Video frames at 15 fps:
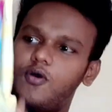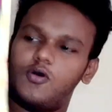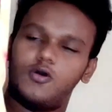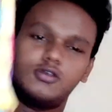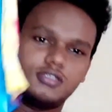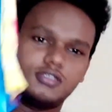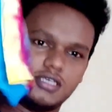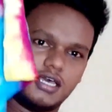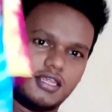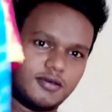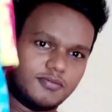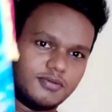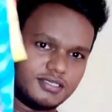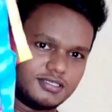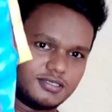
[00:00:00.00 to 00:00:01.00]
बहुत ज़्यादा
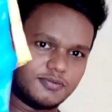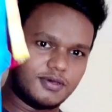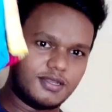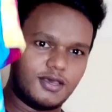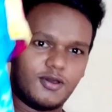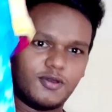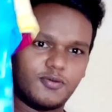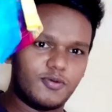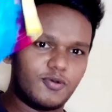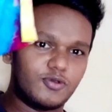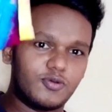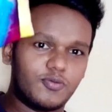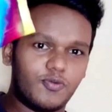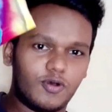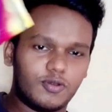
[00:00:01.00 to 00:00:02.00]
मस्त बना है और मेरे को
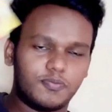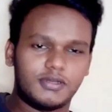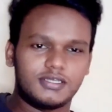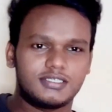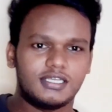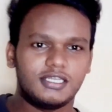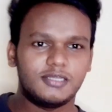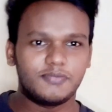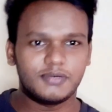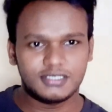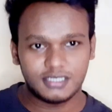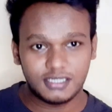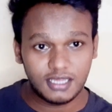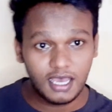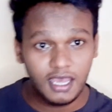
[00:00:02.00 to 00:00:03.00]
तो बहुत पर्सनली
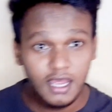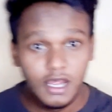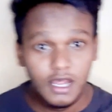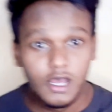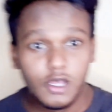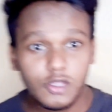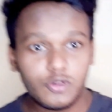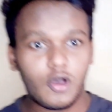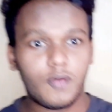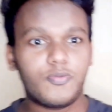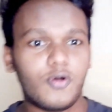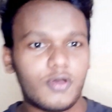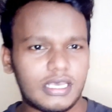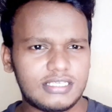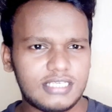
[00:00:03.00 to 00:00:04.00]
पसंद आया तो
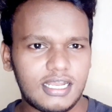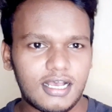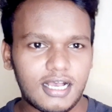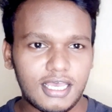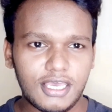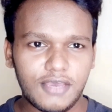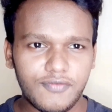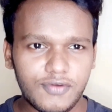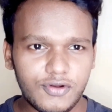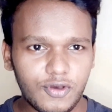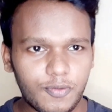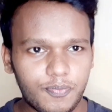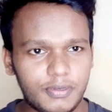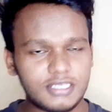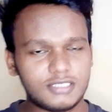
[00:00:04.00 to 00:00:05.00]
आपको कैसा लगा ये वीडियो
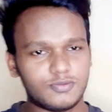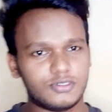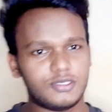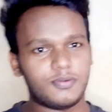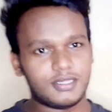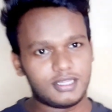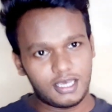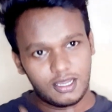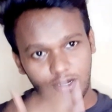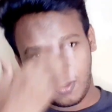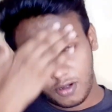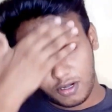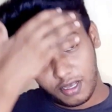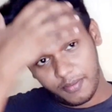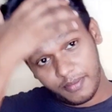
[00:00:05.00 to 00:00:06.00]
प्लीज़ मुझे बताना
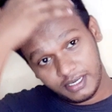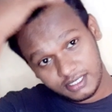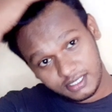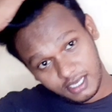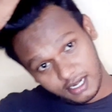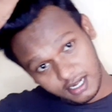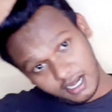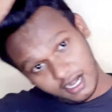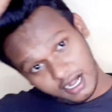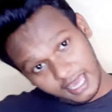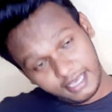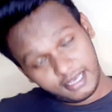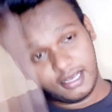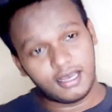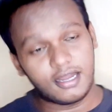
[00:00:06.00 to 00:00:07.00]
और कमेंट करना
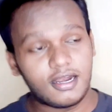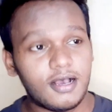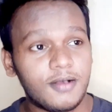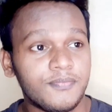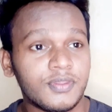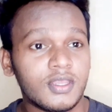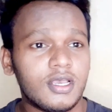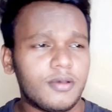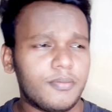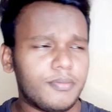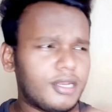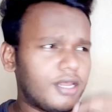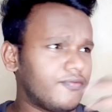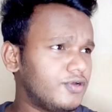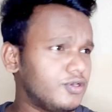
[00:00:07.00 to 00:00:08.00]
लाइक करना
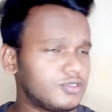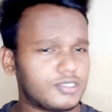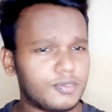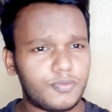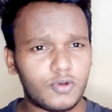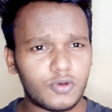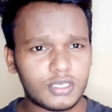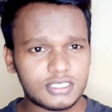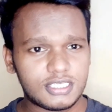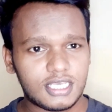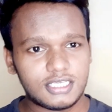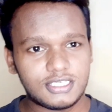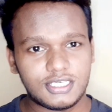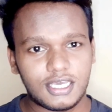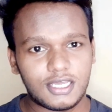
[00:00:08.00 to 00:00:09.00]
मेरा वीडियो सब लोग के साथ
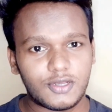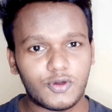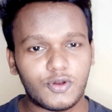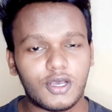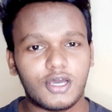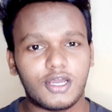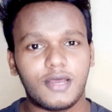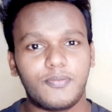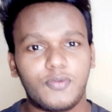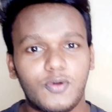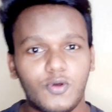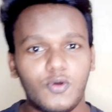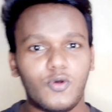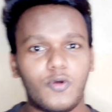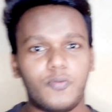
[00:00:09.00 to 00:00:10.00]
शेयर करो अगर आप
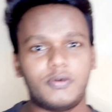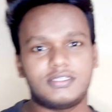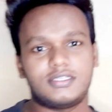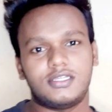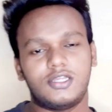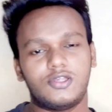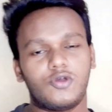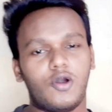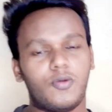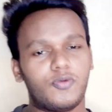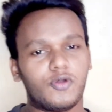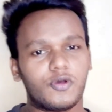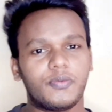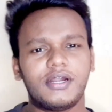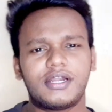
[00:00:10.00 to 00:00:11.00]
लोगों को पसंद है तो आप
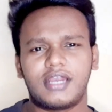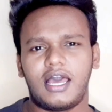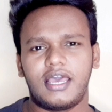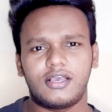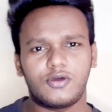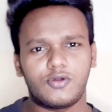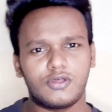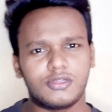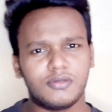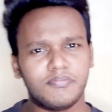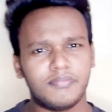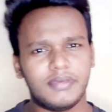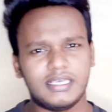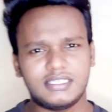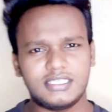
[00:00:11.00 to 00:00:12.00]
लोग भी ट्राई करो एकदम
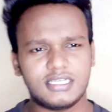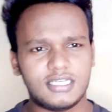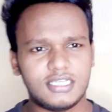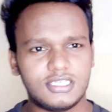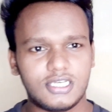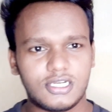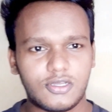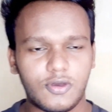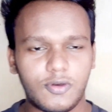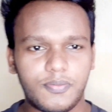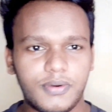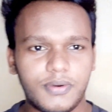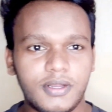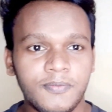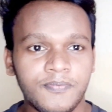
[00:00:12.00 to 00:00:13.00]
बेसिक टी शर्ट के
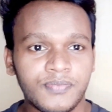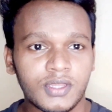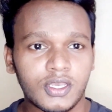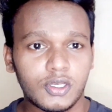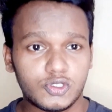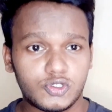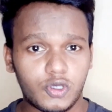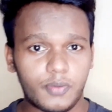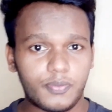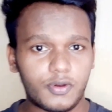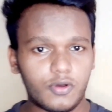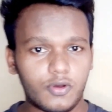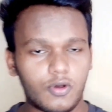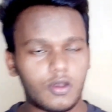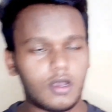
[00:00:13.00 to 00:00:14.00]
ऊपर जो आप
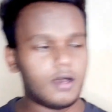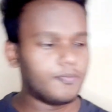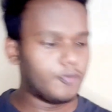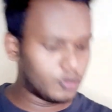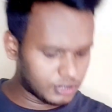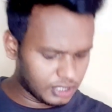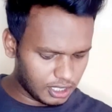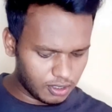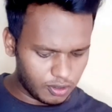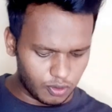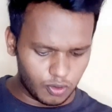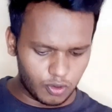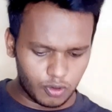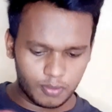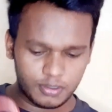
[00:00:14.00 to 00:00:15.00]
लोगों बहुत सारे
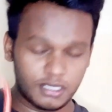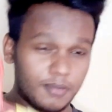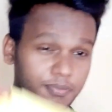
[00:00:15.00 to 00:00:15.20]
लोगों को मतलब